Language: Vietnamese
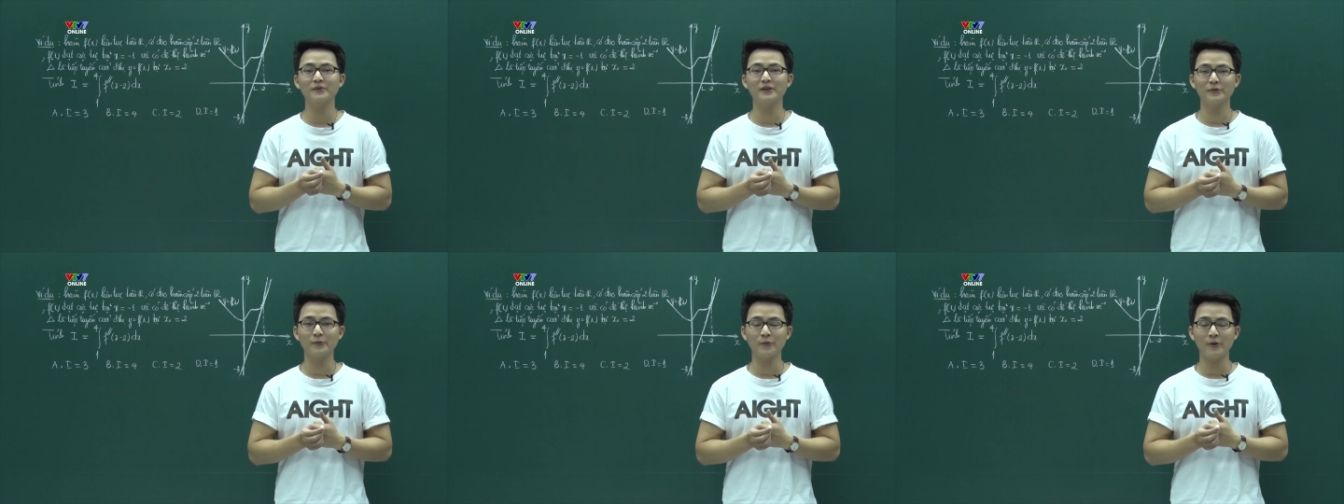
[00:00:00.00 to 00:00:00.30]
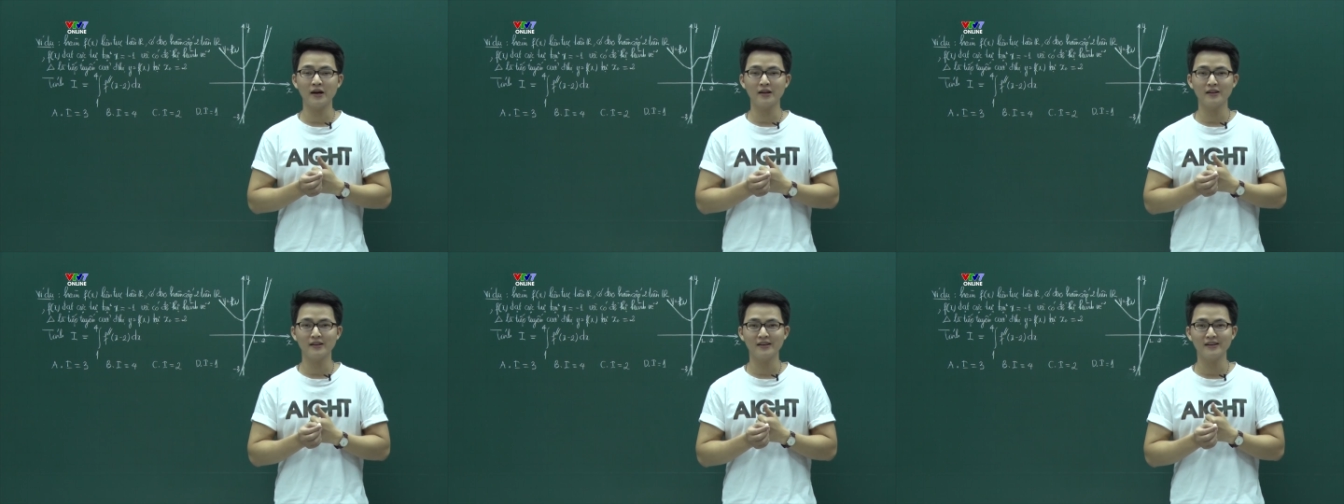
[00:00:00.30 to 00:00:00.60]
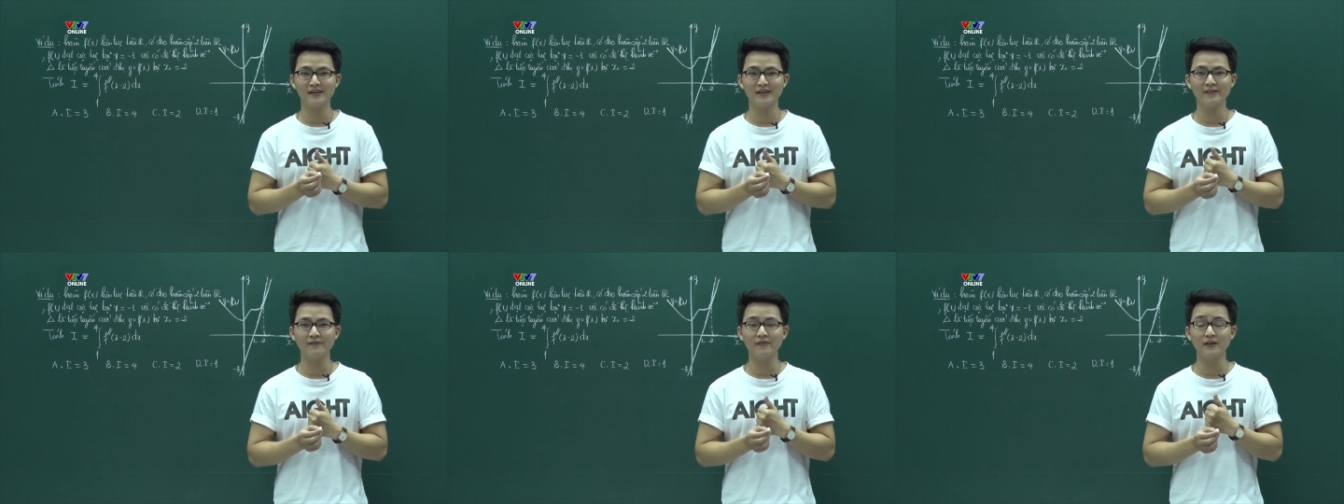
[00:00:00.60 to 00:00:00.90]
liên quan
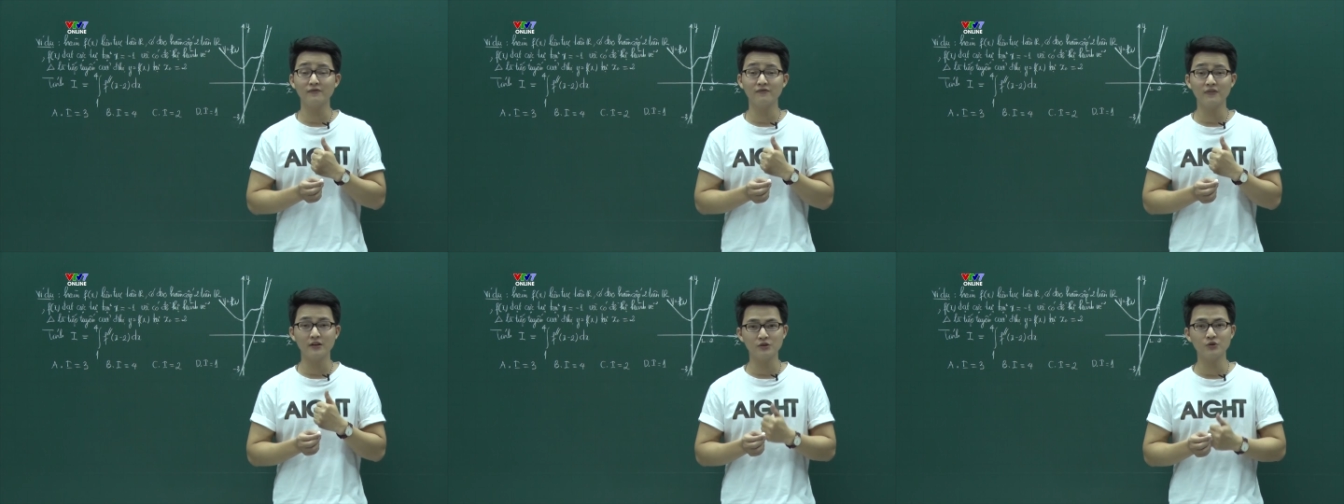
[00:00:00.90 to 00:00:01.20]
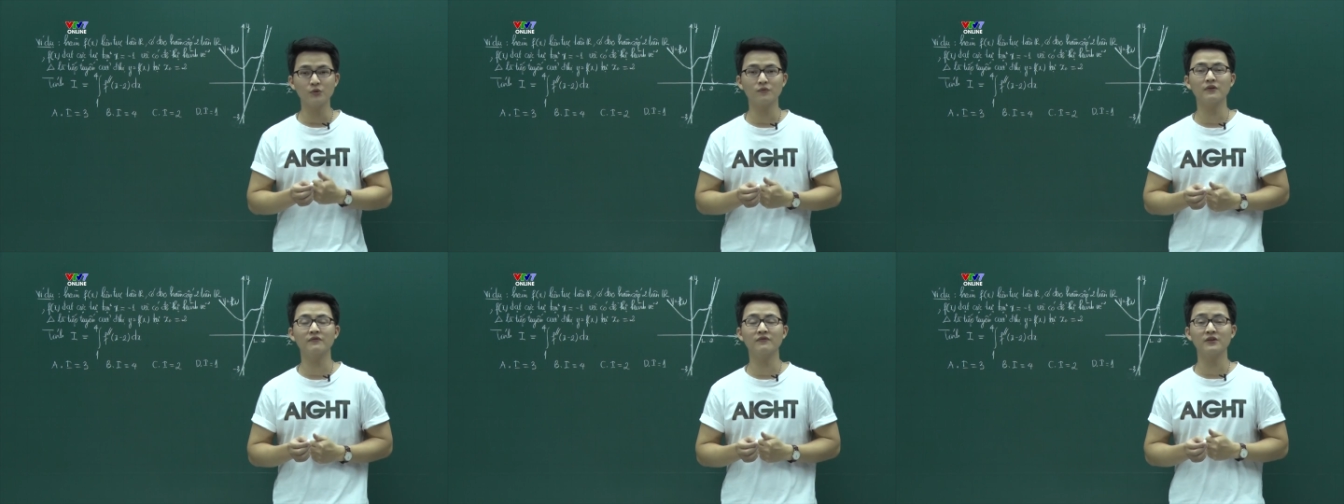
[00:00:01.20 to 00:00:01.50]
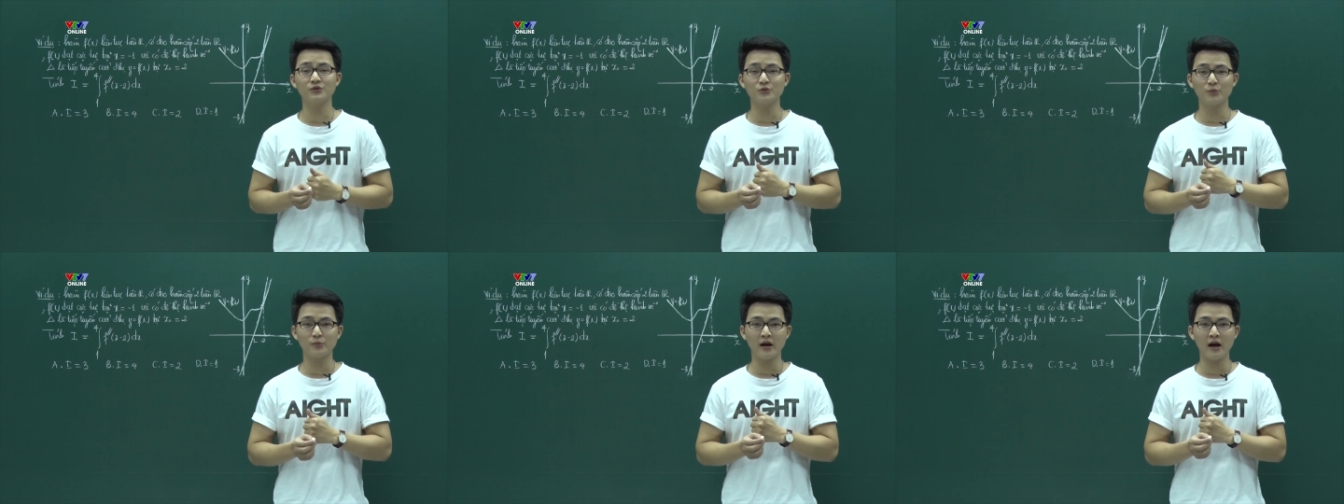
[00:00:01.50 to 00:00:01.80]
đến cái phần vận dụng và
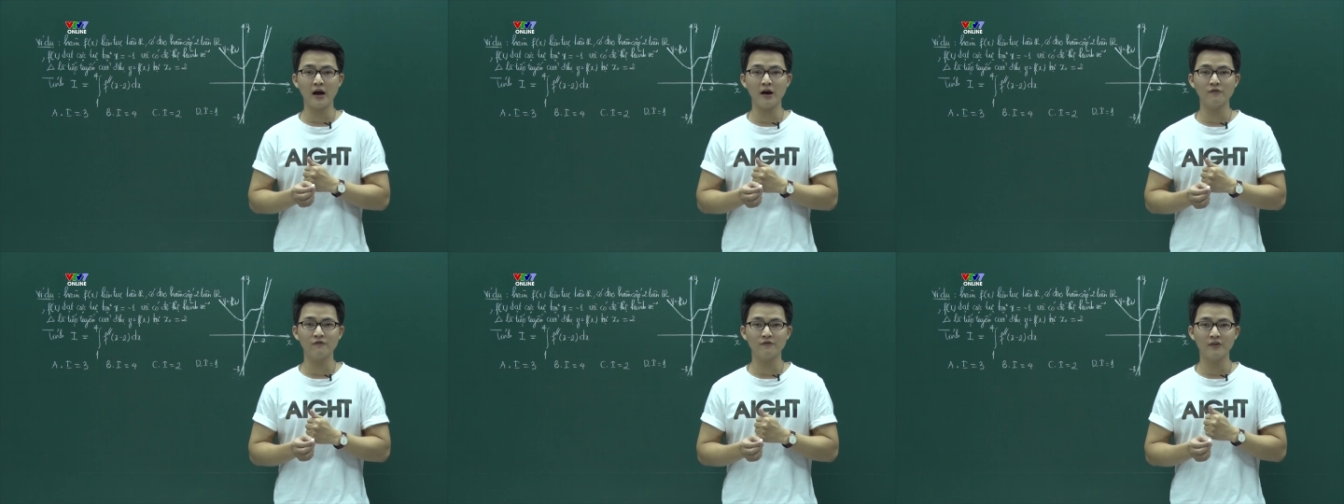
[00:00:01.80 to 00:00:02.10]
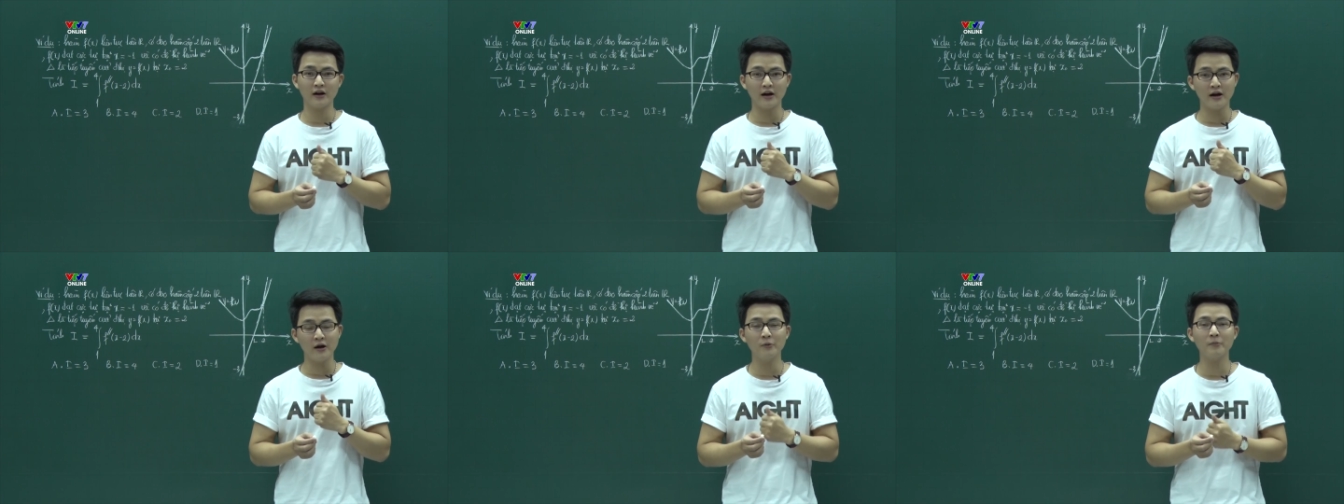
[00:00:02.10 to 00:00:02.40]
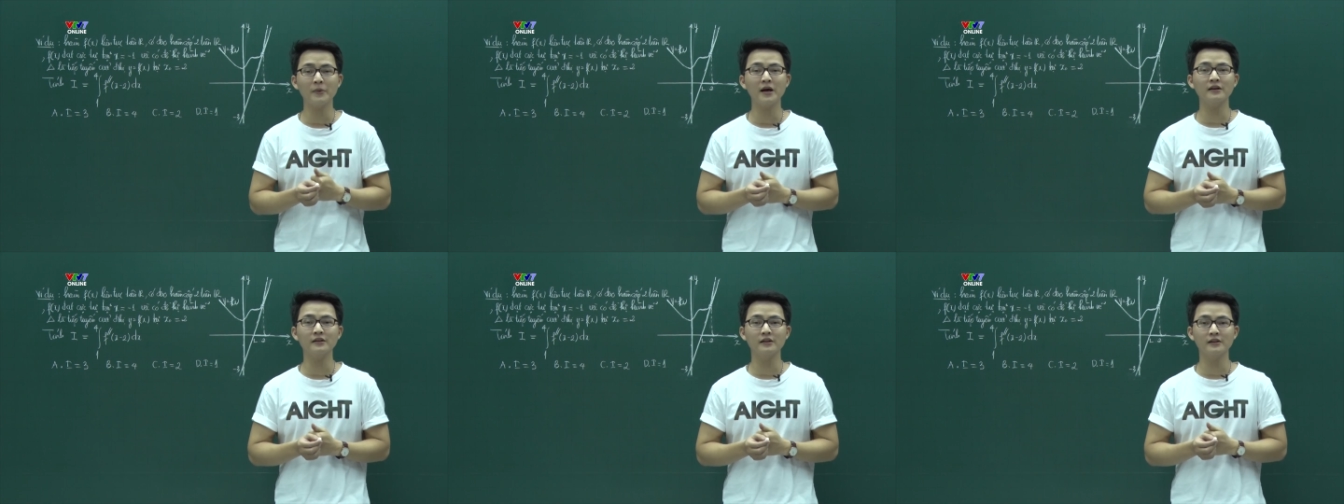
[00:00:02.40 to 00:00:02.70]
vận dụng cao và ngày
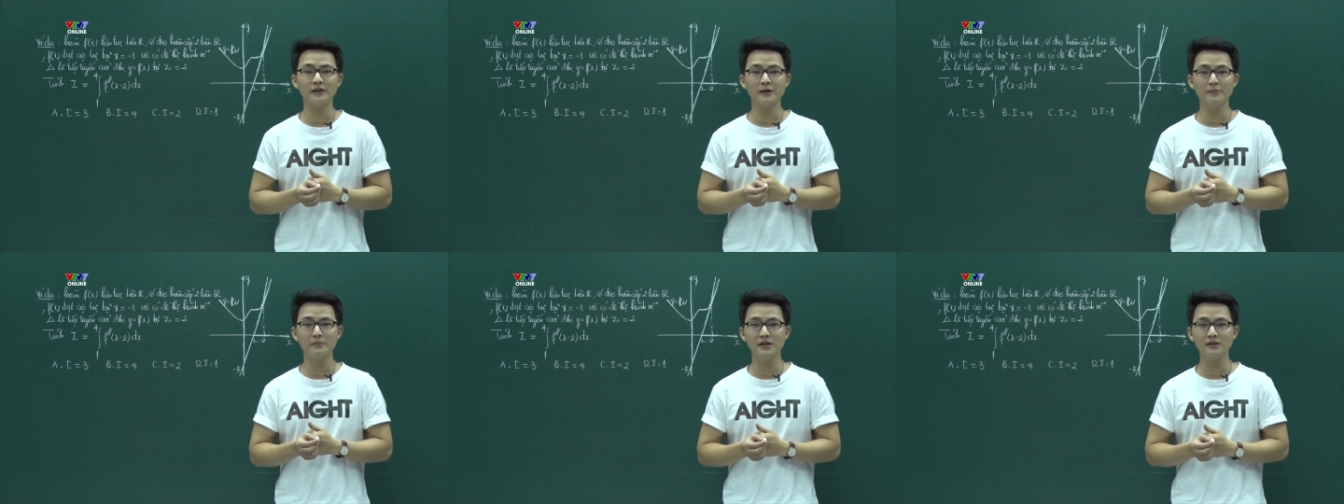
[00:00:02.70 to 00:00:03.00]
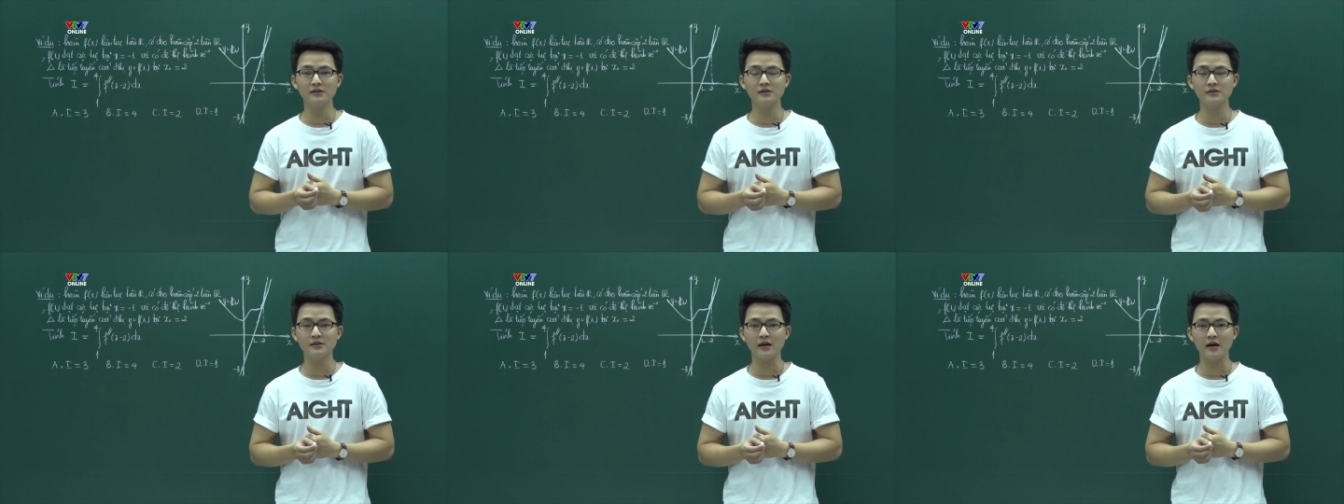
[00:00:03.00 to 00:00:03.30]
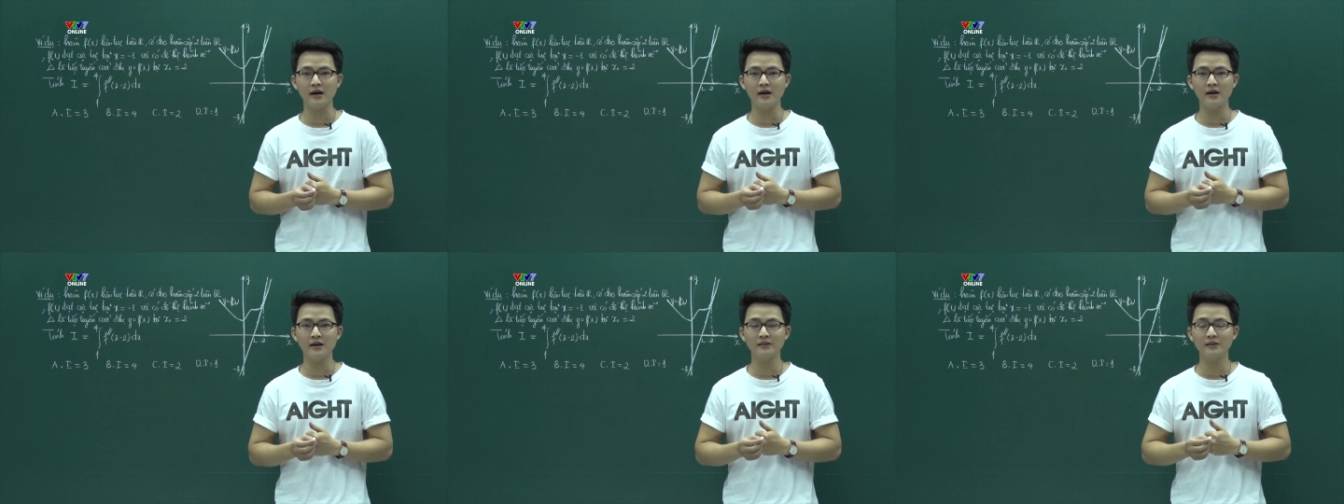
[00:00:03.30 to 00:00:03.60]
hôm nay thì thầy Minh
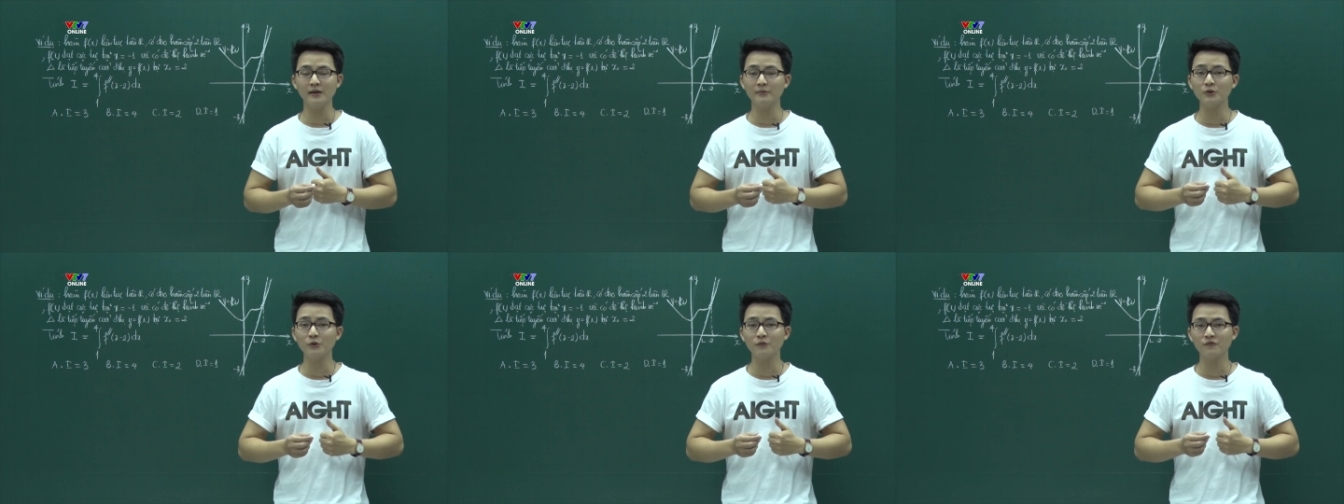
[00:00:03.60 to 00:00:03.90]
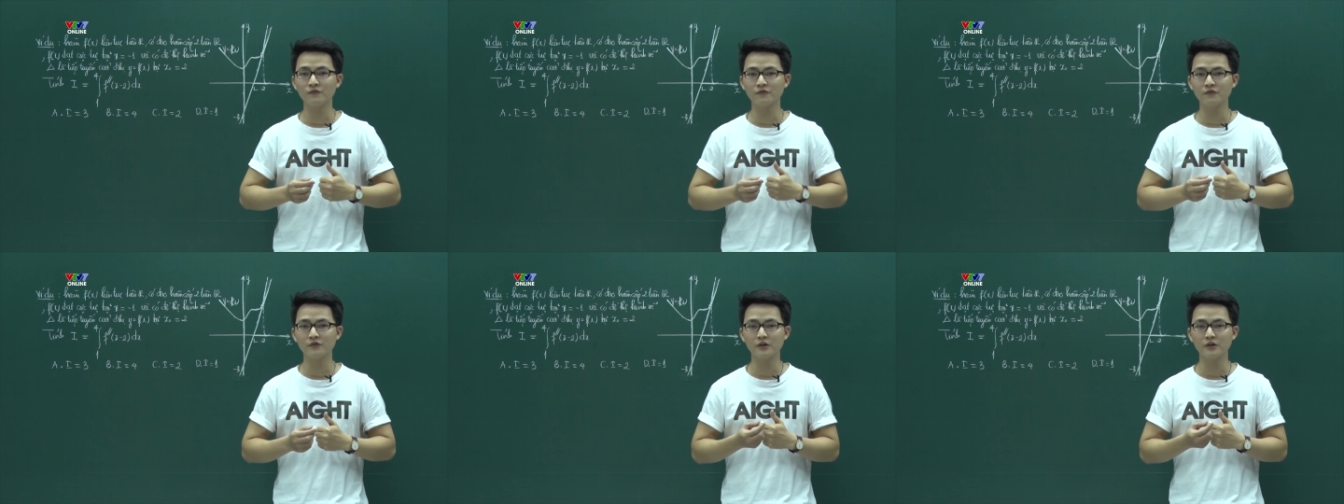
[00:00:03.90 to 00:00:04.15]
sẽ tiếp tục